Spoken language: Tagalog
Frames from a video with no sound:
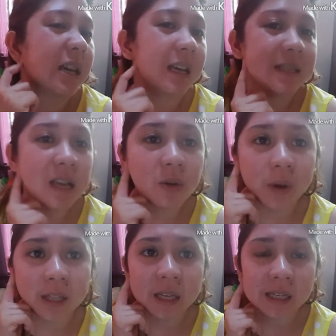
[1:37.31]
Kasi ang
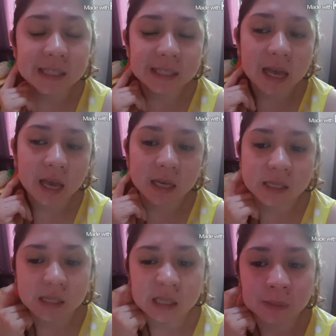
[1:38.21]
whiteheads,
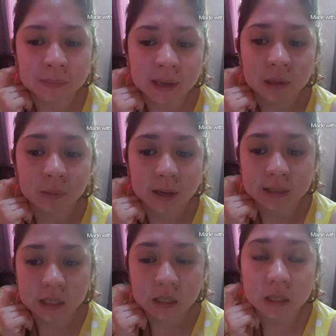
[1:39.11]
guys, hindi
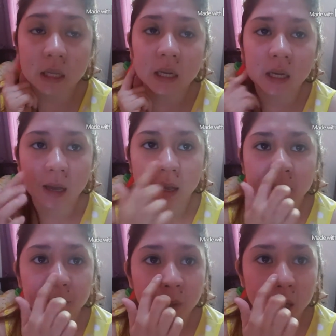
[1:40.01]
maiiwasan din talaga.
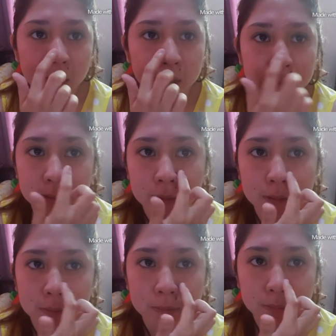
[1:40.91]
And blackheads dito.